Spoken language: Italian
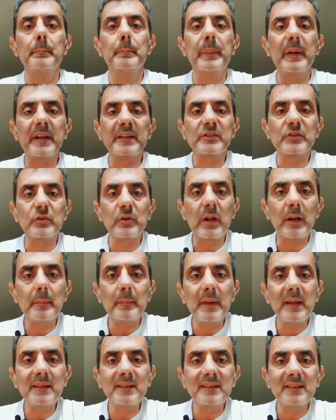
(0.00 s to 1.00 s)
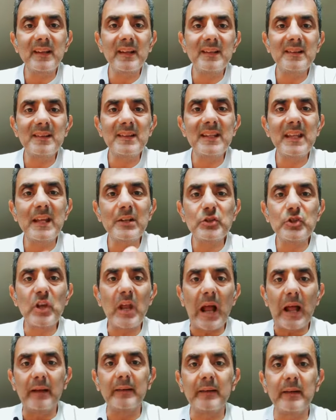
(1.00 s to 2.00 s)
Personalmente in dieci
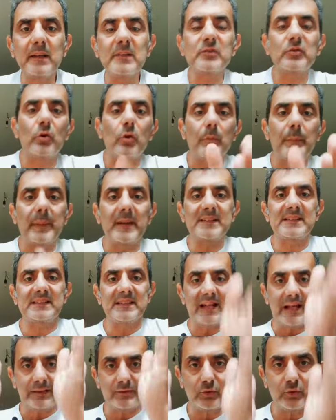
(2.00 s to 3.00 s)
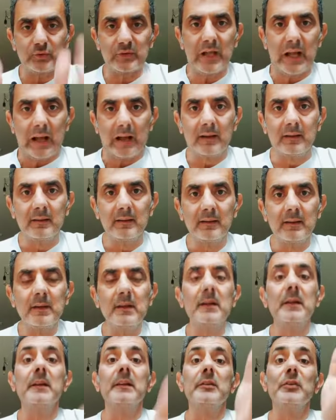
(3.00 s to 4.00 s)
anni sono passato da
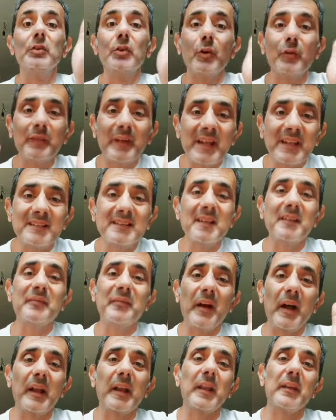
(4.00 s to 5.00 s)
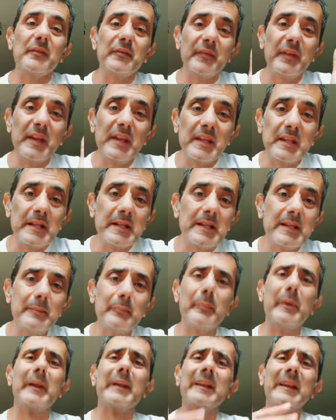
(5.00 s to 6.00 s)
dovete fare i figli
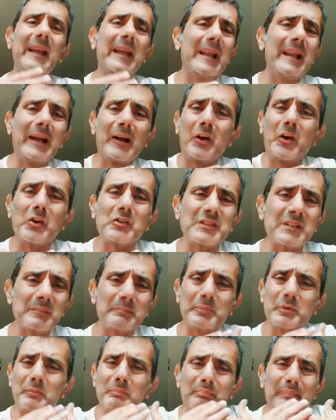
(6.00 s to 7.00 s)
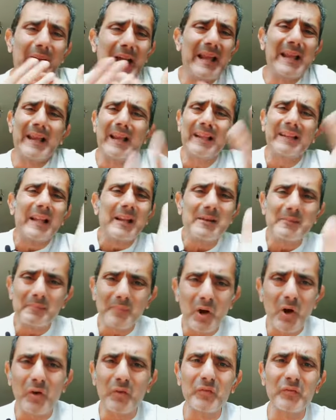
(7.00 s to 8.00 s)
perché è la cosa più bella del
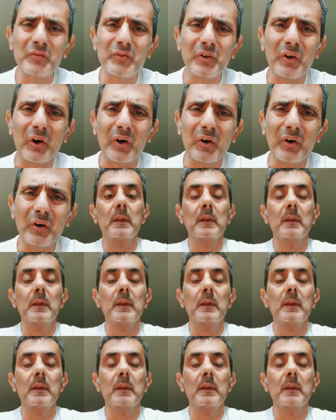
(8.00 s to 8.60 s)
mondo